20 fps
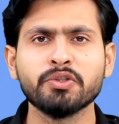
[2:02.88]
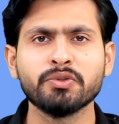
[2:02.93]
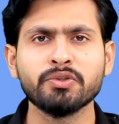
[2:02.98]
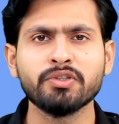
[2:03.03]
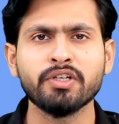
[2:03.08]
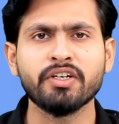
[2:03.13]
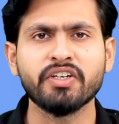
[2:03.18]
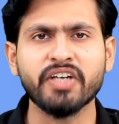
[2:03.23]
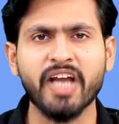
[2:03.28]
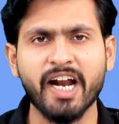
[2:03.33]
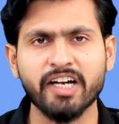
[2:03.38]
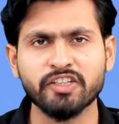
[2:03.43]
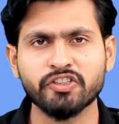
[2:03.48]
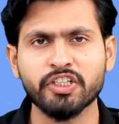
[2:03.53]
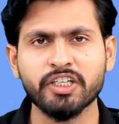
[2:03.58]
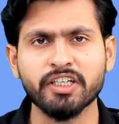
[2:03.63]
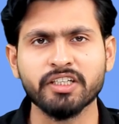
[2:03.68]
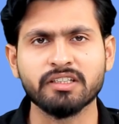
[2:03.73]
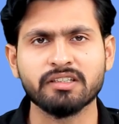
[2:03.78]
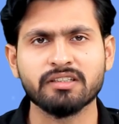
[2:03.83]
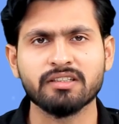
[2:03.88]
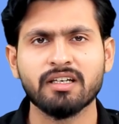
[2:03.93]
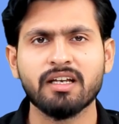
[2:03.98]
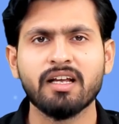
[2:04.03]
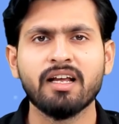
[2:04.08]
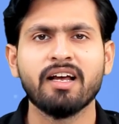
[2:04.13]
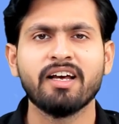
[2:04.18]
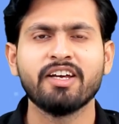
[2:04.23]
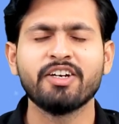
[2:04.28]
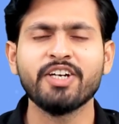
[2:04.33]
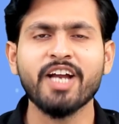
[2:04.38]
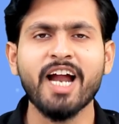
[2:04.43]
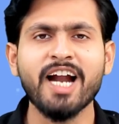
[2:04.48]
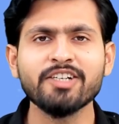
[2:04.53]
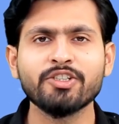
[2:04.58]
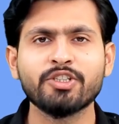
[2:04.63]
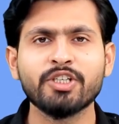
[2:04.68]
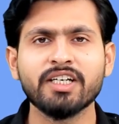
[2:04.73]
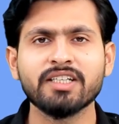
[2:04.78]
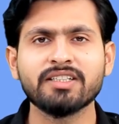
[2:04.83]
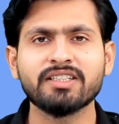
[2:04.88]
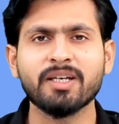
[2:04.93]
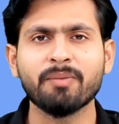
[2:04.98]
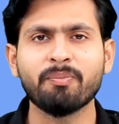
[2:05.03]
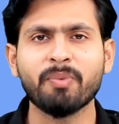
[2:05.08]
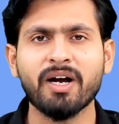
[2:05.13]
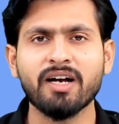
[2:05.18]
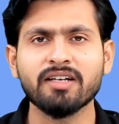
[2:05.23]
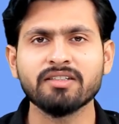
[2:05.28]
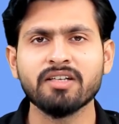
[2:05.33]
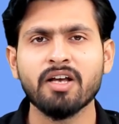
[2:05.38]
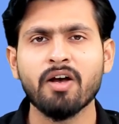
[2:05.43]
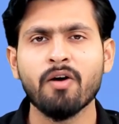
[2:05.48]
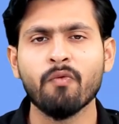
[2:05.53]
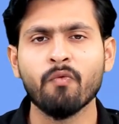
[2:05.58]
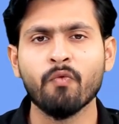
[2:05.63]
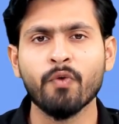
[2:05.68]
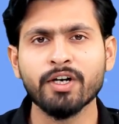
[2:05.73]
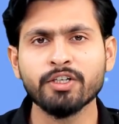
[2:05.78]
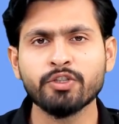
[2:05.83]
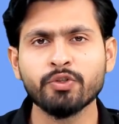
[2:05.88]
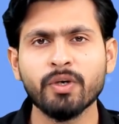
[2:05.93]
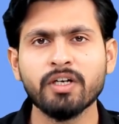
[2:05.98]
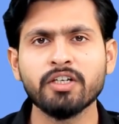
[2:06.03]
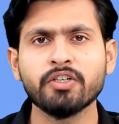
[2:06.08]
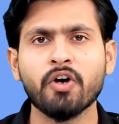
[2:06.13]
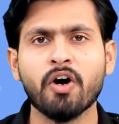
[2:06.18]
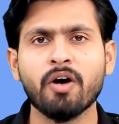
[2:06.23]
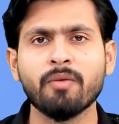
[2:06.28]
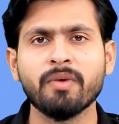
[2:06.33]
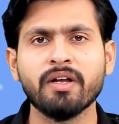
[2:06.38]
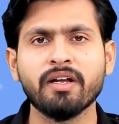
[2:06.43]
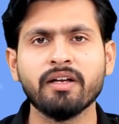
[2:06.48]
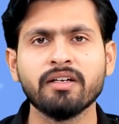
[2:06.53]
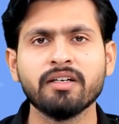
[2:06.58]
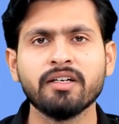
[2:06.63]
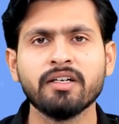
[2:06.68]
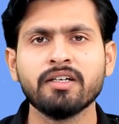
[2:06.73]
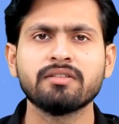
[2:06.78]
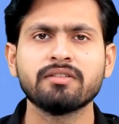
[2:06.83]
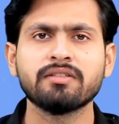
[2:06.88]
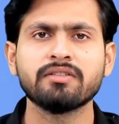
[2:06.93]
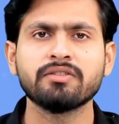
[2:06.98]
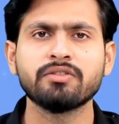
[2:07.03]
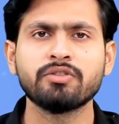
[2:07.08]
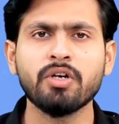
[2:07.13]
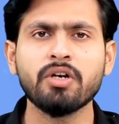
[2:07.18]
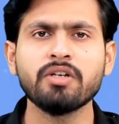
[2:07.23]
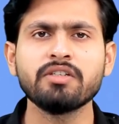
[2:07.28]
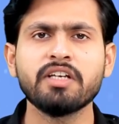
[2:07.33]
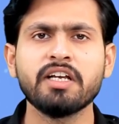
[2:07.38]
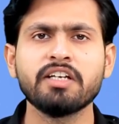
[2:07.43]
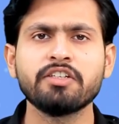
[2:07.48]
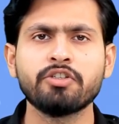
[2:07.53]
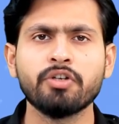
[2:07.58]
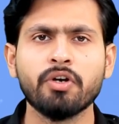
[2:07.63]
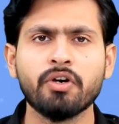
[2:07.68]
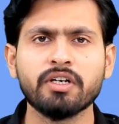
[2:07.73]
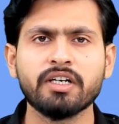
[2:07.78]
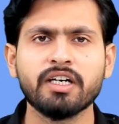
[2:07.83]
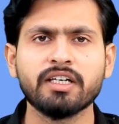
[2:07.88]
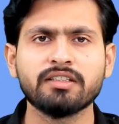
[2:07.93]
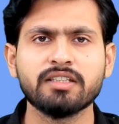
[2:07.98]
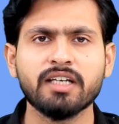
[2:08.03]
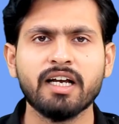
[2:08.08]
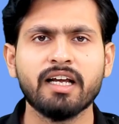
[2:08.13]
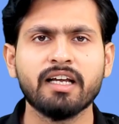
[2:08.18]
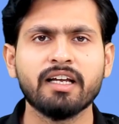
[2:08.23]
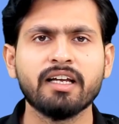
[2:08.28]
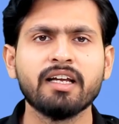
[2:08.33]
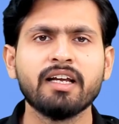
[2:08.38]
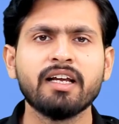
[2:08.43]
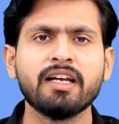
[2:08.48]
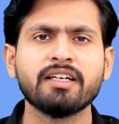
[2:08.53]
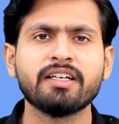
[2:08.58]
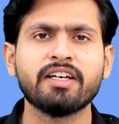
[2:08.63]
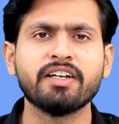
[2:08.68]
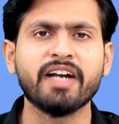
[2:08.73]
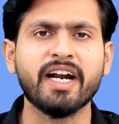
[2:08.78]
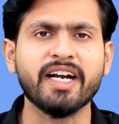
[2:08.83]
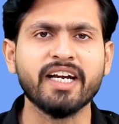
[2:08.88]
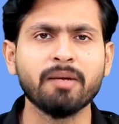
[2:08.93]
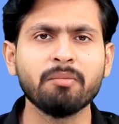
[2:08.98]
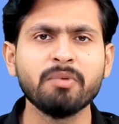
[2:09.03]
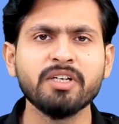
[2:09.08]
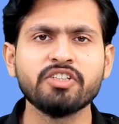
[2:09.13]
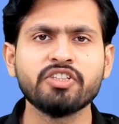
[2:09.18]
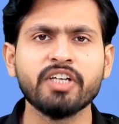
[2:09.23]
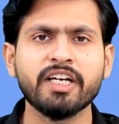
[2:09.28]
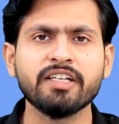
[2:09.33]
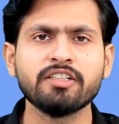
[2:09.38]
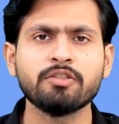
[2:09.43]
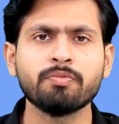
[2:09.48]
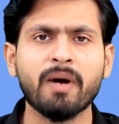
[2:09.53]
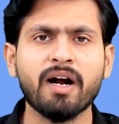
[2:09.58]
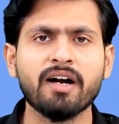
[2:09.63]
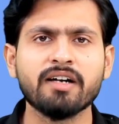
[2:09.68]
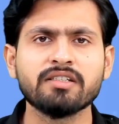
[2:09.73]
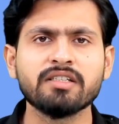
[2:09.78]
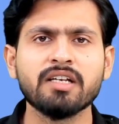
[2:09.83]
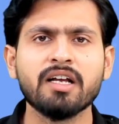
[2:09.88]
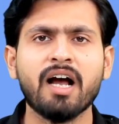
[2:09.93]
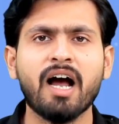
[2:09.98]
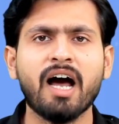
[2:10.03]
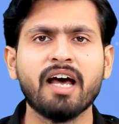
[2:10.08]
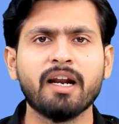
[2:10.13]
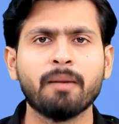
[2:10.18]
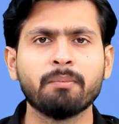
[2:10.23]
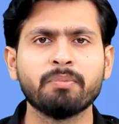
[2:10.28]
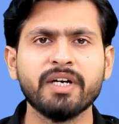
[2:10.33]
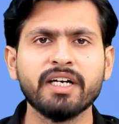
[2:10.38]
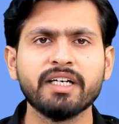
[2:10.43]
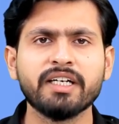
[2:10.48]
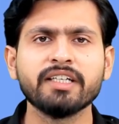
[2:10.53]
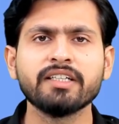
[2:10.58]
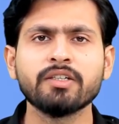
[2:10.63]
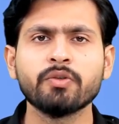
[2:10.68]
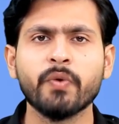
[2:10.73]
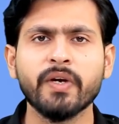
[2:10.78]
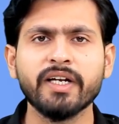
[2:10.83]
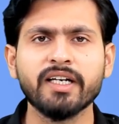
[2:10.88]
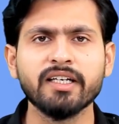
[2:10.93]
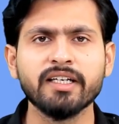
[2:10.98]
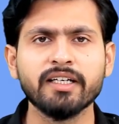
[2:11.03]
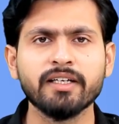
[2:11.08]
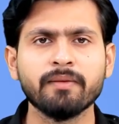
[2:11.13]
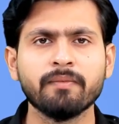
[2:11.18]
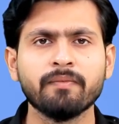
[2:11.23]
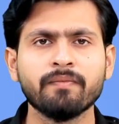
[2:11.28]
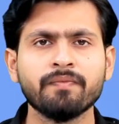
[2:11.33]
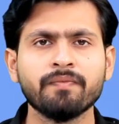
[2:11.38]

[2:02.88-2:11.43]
चूज रिएक्ट जेएस रिएक्ट जेएस के पास वर्चुअल डॉम है जो इसे इंश्योर करता है कि रैंडमली चेंज पार्ट्स आर अपडेटेड क्विकली